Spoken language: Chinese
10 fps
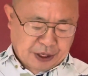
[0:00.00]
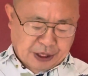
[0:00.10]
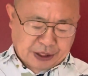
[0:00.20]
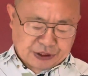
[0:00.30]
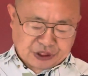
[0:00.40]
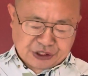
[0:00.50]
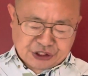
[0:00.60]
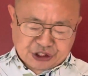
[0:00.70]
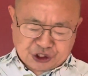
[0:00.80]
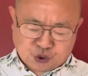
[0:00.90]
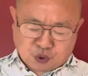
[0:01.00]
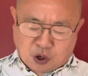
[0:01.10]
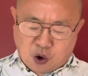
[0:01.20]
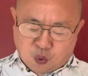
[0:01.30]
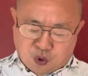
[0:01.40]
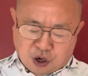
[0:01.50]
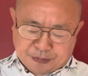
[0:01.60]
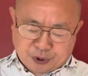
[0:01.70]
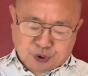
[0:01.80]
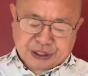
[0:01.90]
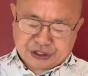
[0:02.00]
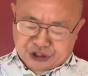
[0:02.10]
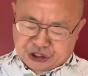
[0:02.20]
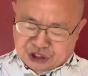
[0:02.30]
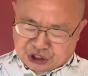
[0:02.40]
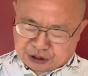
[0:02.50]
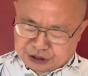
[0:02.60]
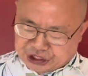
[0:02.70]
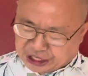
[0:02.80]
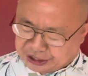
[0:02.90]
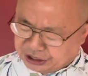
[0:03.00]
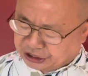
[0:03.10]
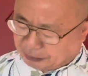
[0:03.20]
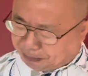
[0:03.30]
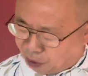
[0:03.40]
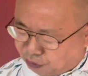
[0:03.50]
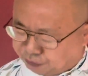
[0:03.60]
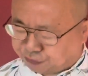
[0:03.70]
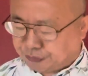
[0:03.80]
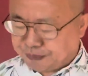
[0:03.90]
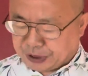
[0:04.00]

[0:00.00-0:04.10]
呃，泽连斯基说：“我们会进行严厉的报复，